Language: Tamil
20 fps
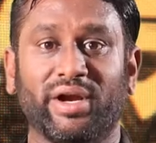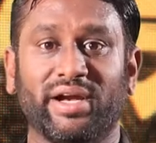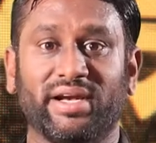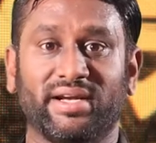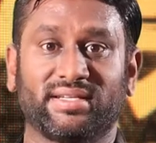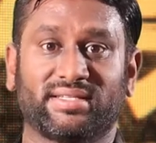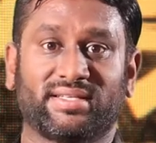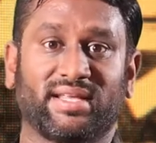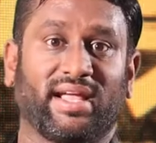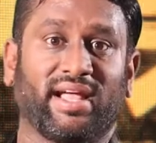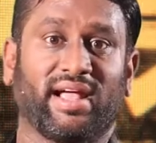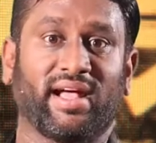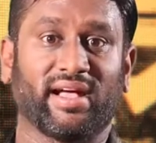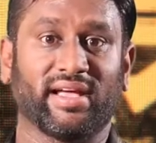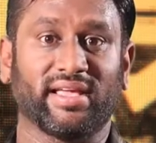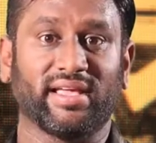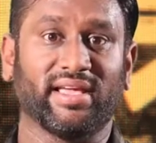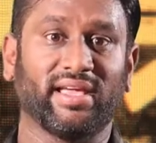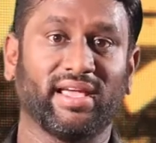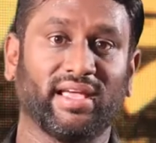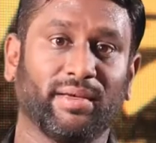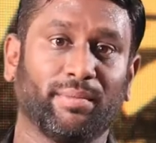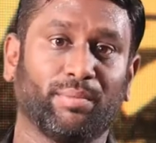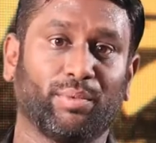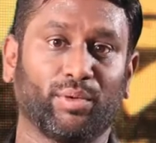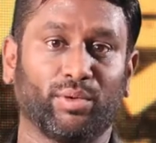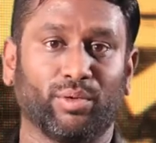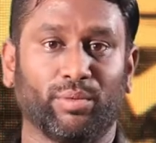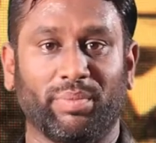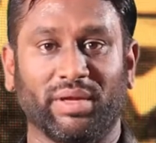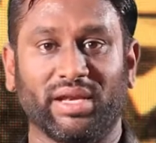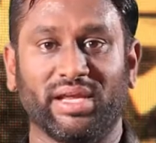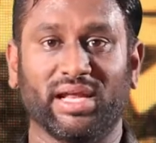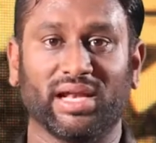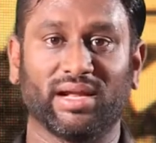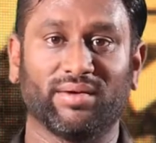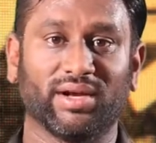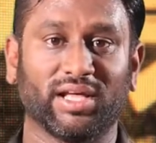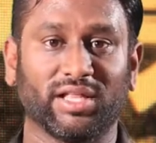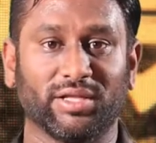கோயிடன்ஸ் ஆகி இப்போது பெரிய
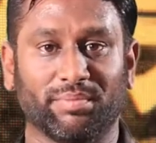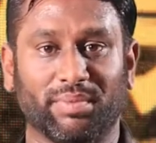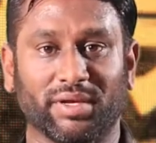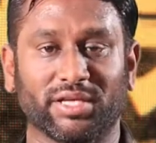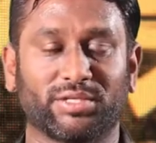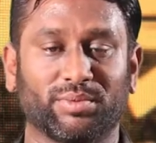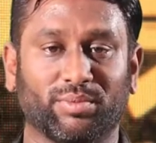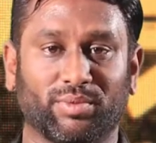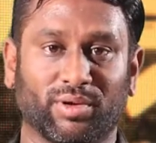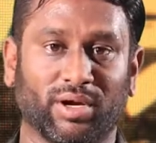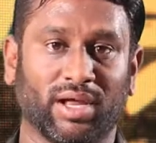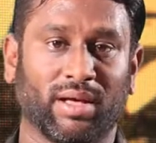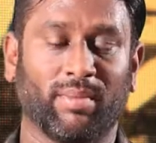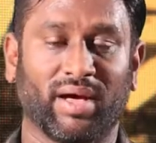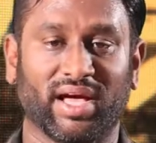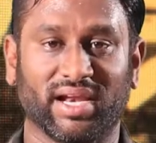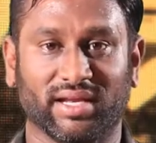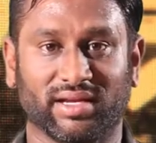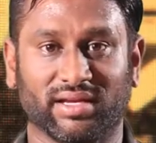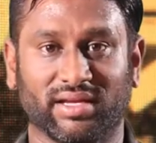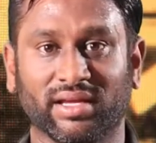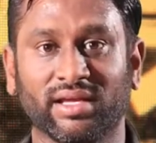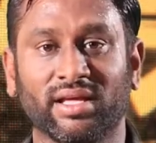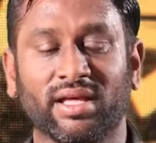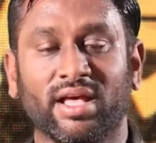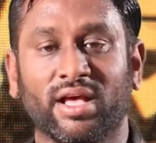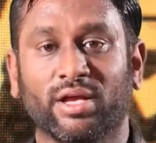அளவில் அது பேசு பொருளாக மாறி இருக்கு